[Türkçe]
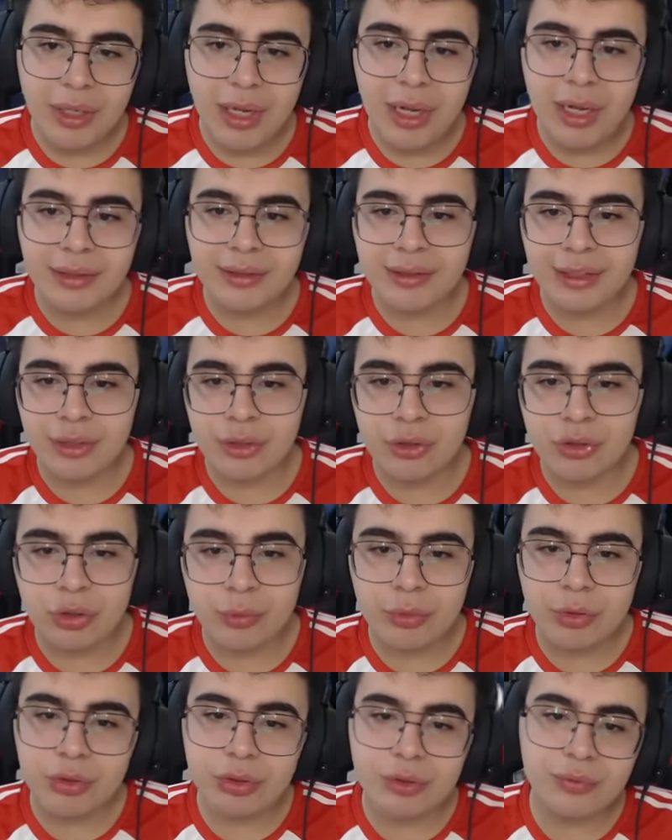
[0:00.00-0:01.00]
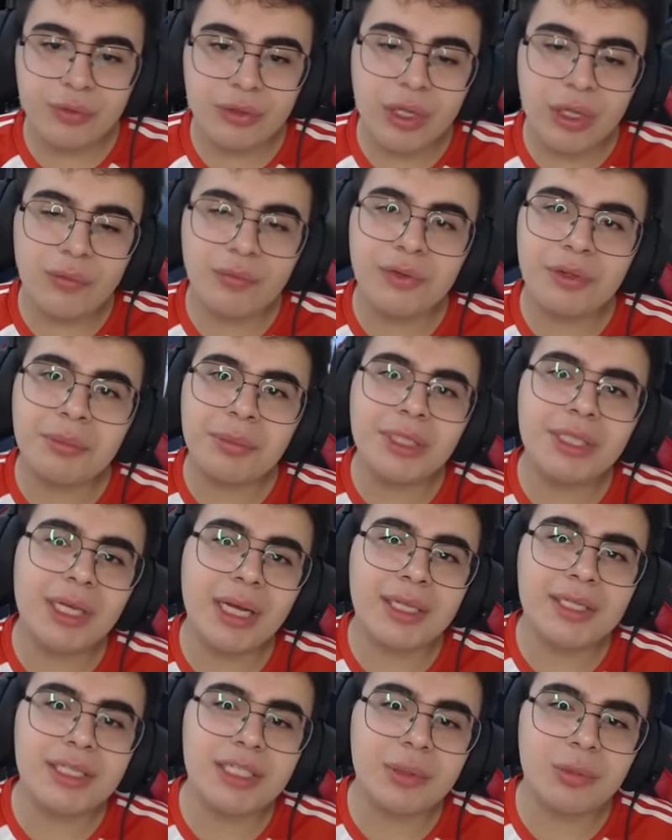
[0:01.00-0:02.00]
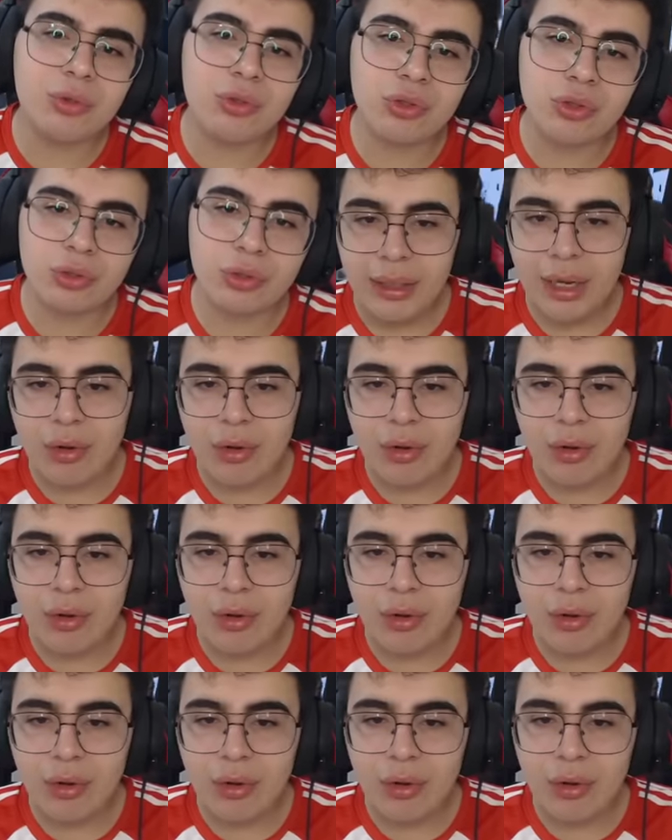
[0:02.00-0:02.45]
nadiren atıyorum biliyorsun. FNAF filmi hikayesi gibi düşünün.